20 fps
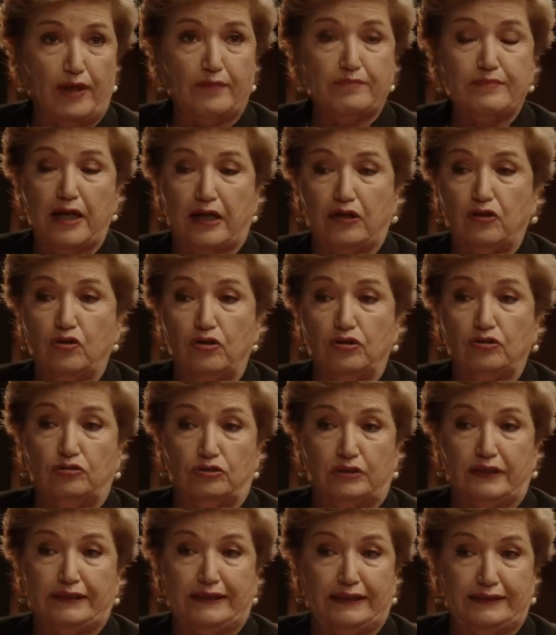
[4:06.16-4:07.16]
e mi accorgo
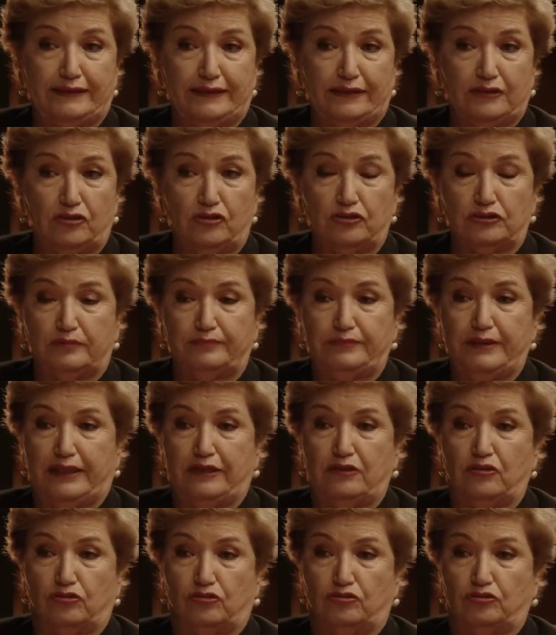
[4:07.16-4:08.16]
da tante cose, mi
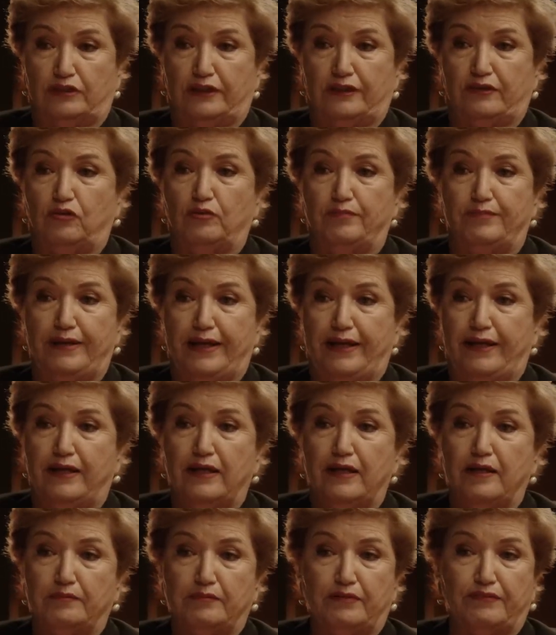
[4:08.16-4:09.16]
accorgo da come
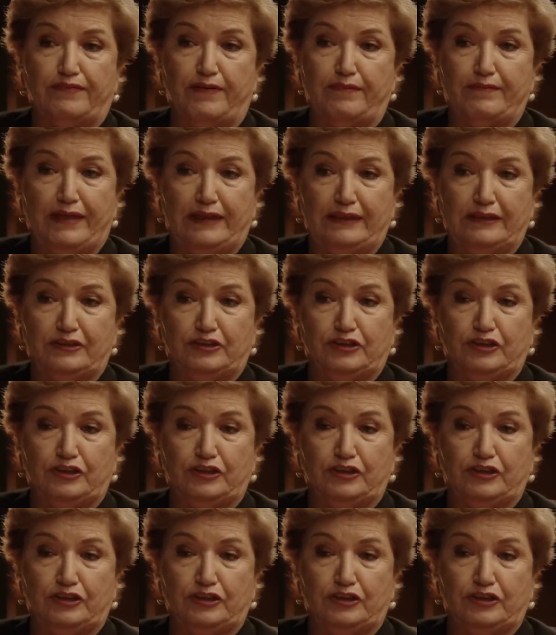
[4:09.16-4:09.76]
mi fa male il